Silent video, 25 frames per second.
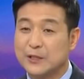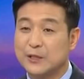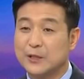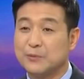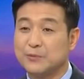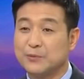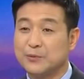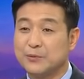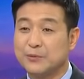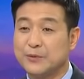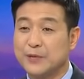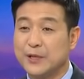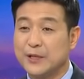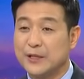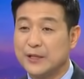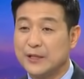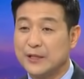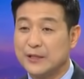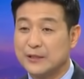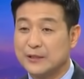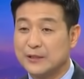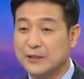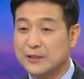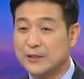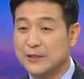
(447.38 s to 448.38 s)
그런 부분에
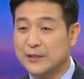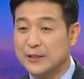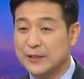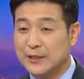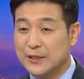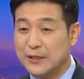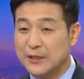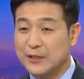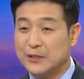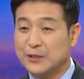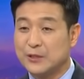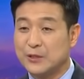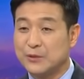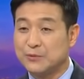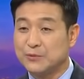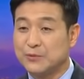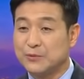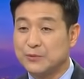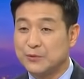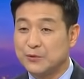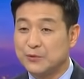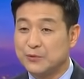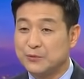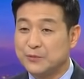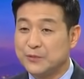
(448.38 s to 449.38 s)
대해서 일정
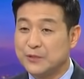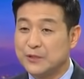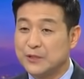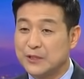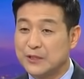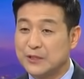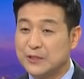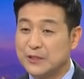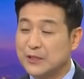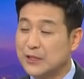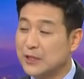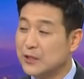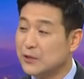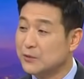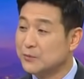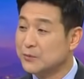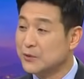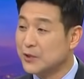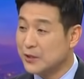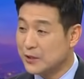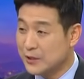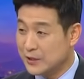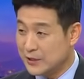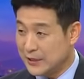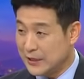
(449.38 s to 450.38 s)
부분 국민적 지지가 좀
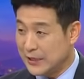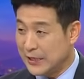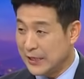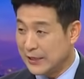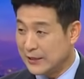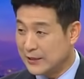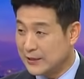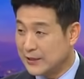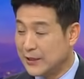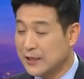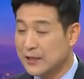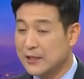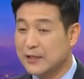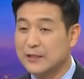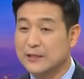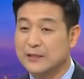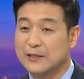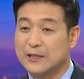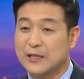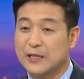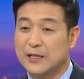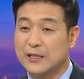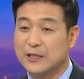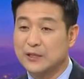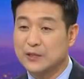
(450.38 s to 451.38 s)
떨어진 게 아닌가라는
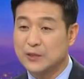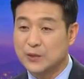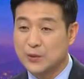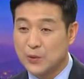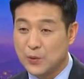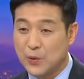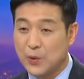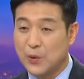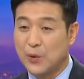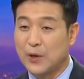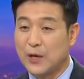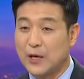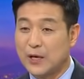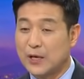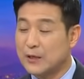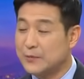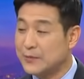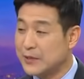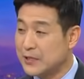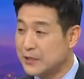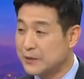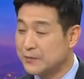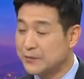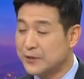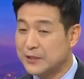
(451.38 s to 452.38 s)
생각이 들고 아까
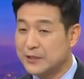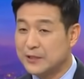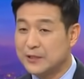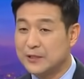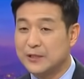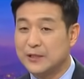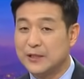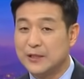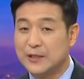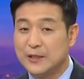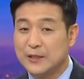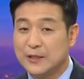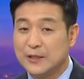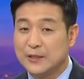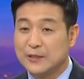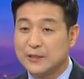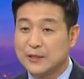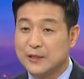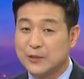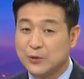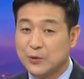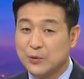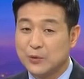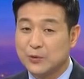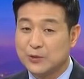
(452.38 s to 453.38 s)
말씀하신
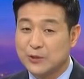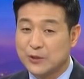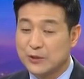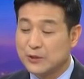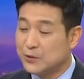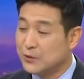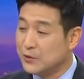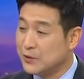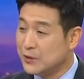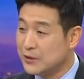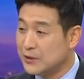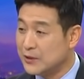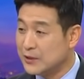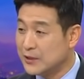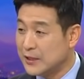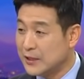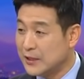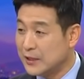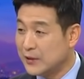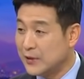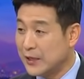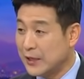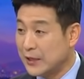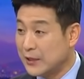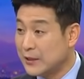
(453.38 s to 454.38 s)
이제 노 전
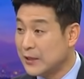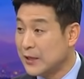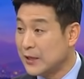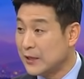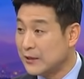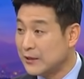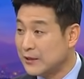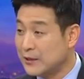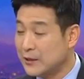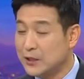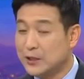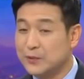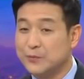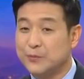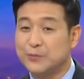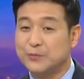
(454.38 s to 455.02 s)
위원장과 관련된 이